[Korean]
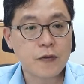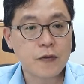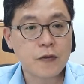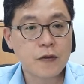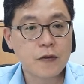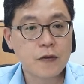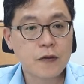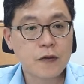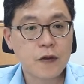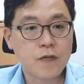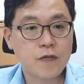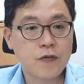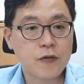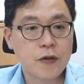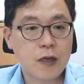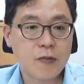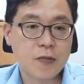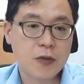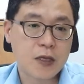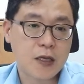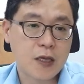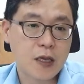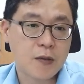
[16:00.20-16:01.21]
어떻게 구현하면
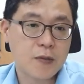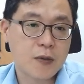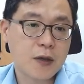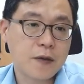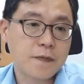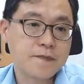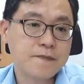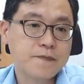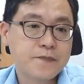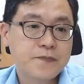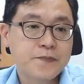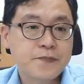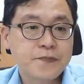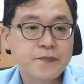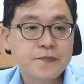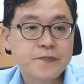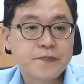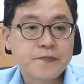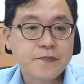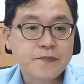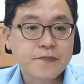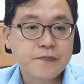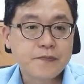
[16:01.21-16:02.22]
되냐면
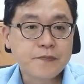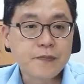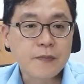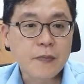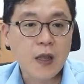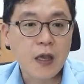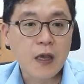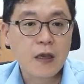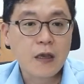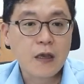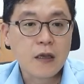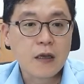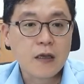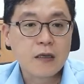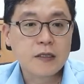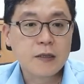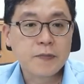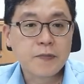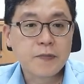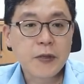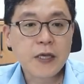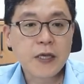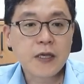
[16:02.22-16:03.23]

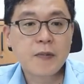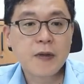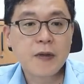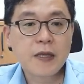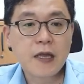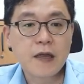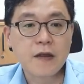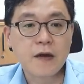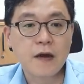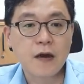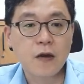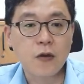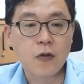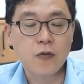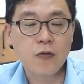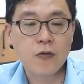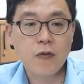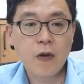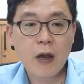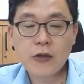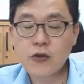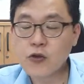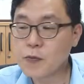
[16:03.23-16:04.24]
이제 p를 받아서
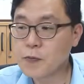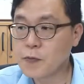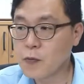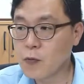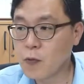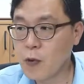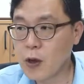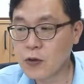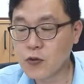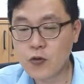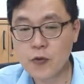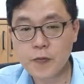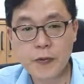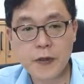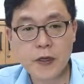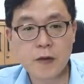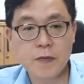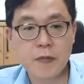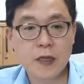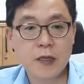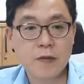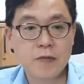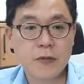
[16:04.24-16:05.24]
그리고 확률 확률 p를
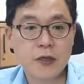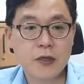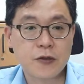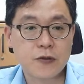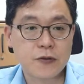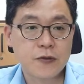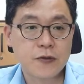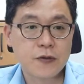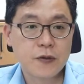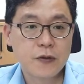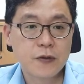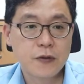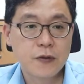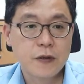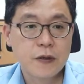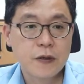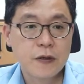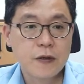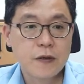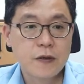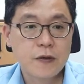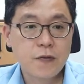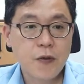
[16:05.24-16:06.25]
받으면 되죠, 그죠?
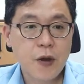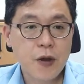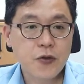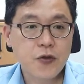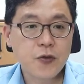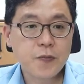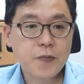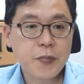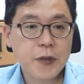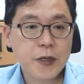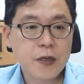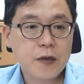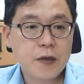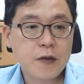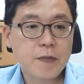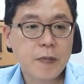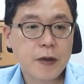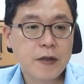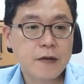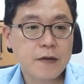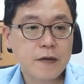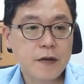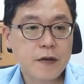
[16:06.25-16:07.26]
그 확률 p를
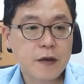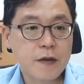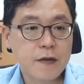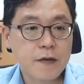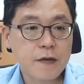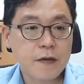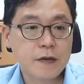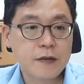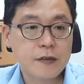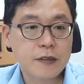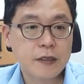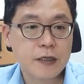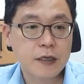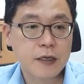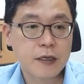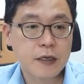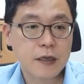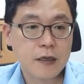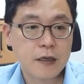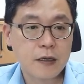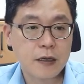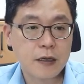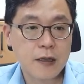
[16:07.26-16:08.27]
받은 거에서 이제
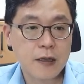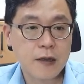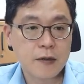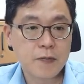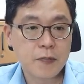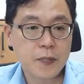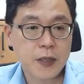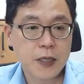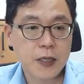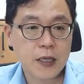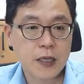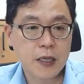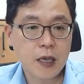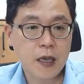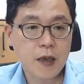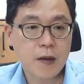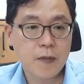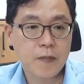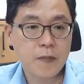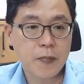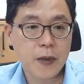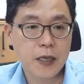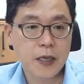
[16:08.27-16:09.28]
len
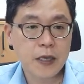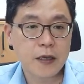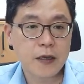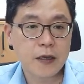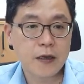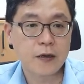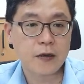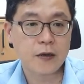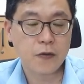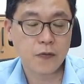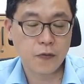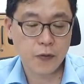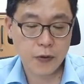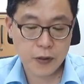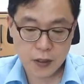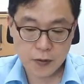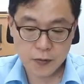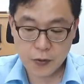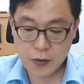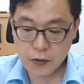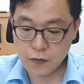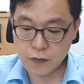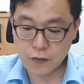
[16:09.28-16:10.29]
p의 빼기 1.
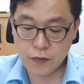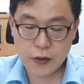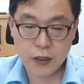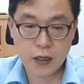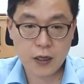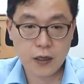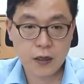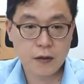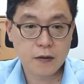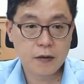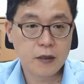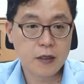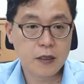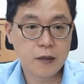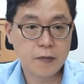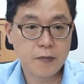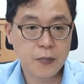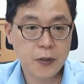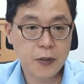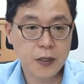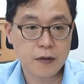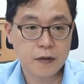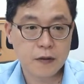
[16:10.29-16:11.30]
왜냐면 하 우리가 이
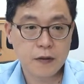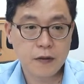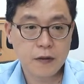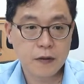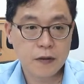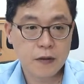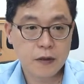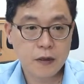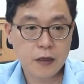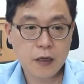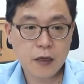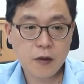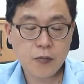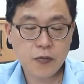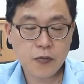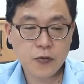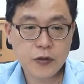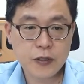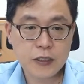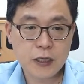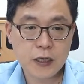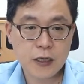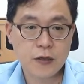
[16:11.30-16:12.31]
p를 1부터
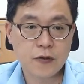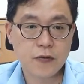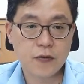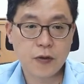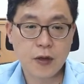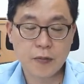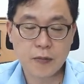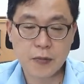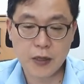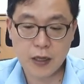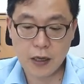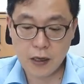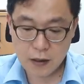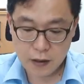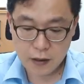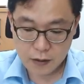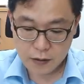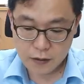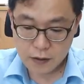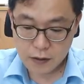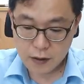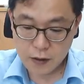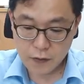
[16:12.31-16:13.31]
시작하도록 합니다.
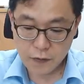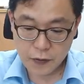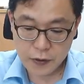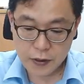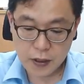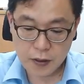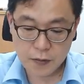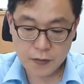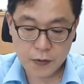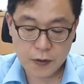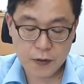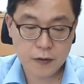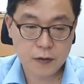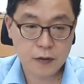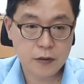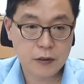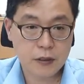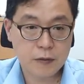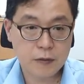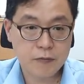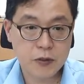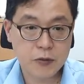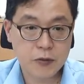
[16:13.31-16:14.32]
그러니까 왜냐면 하
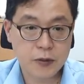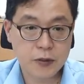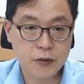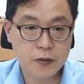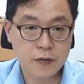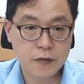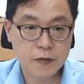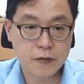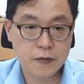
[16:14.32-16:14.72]
잠시만요.